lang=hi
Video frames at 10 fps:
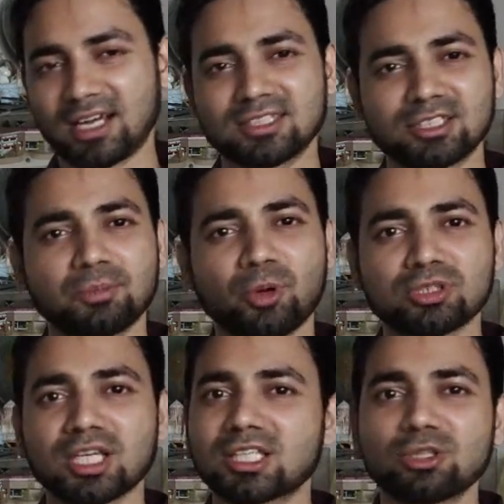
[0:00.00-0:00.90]
आधा से
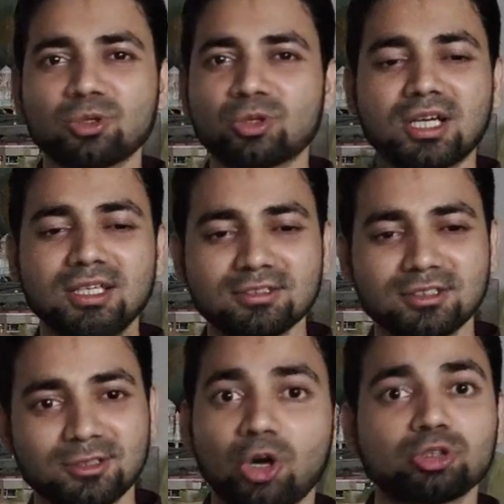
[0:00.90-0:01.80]
पौना किलो होगा
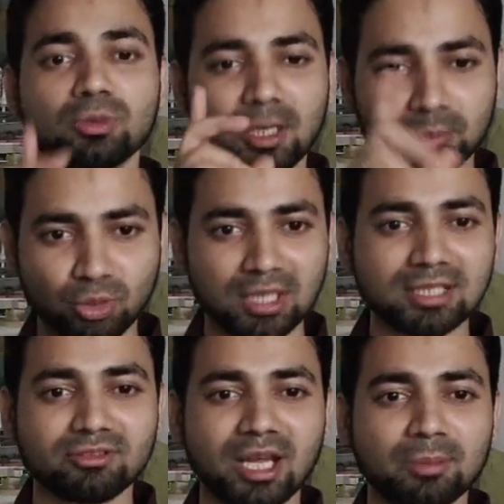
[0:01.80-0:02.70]
और जो मेरा
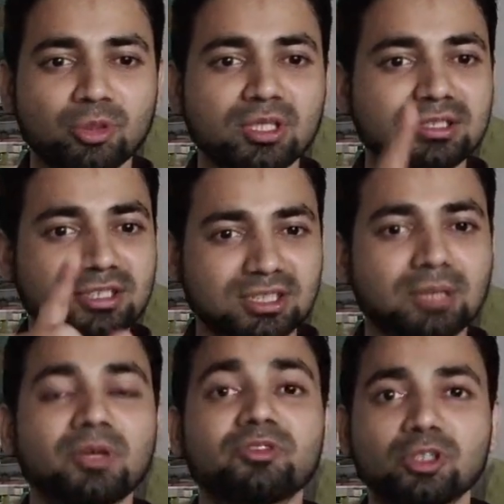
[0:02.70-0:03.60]
पुराना ट्राईपॉड है
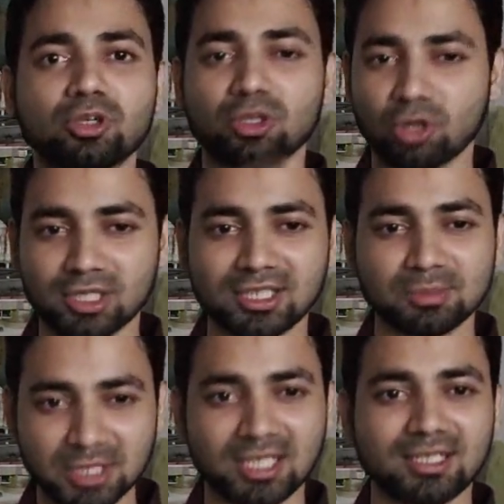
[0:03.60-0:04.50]
जिससे मैं वीडियो रिकॉर्डिंग
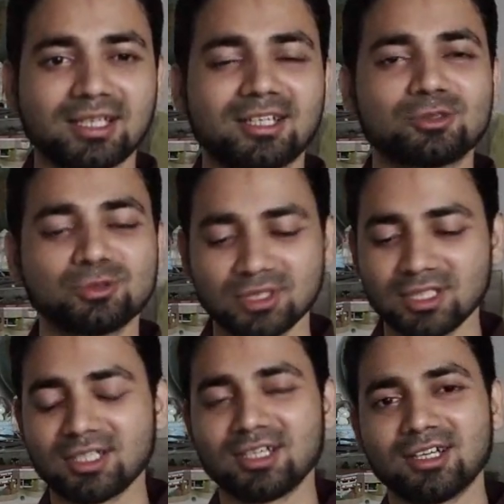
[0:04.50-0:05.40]
अभी कर रहा हूँ
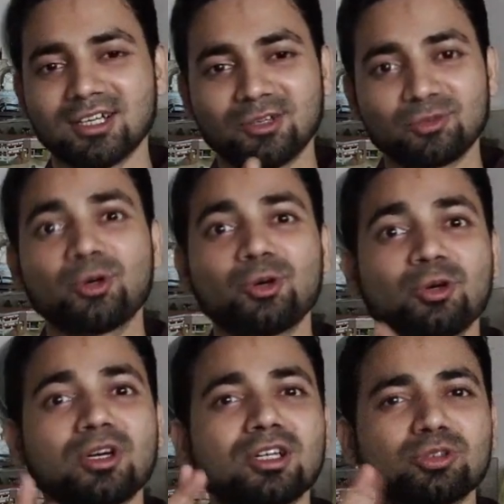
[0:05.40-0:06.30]
वो
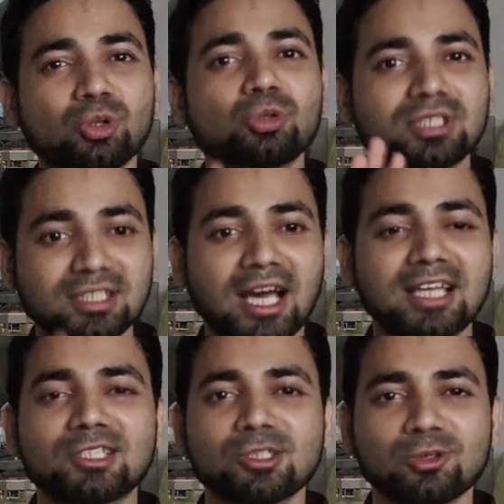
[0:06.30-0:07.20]
दो से
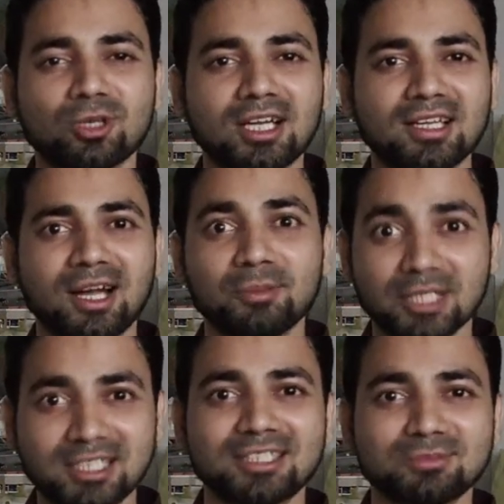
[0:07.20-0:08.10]
ढाई किलो का है आप
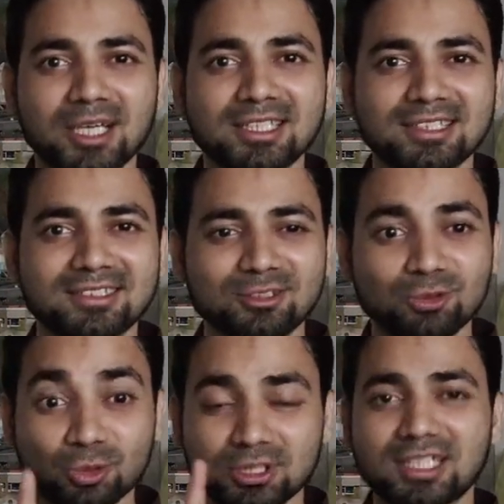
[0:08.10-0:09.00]
यकीन माने
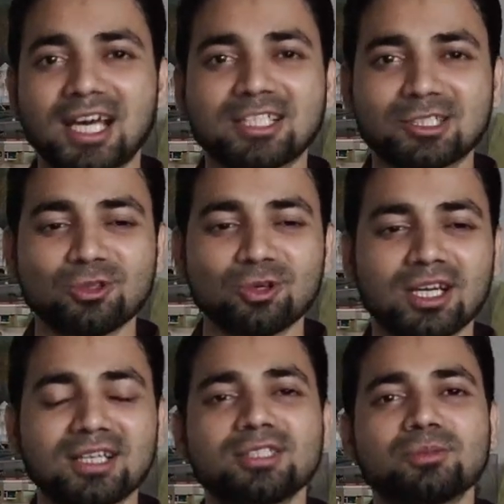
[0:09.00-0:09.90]
दो से ढाई किलो
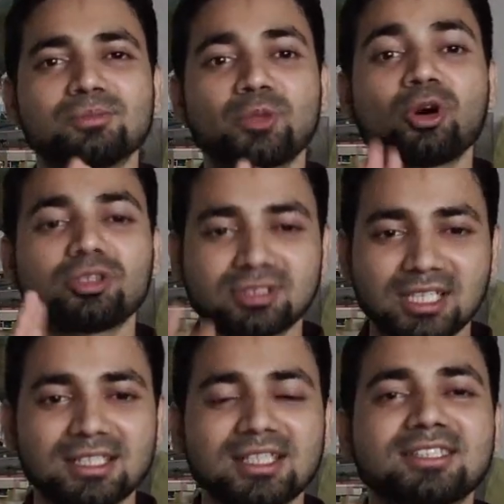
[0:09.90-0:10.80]
का प्योर
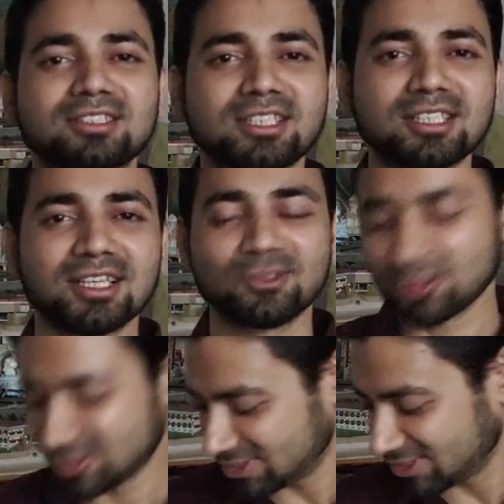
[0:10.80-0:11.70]
स्टेनलेस स्टील है वो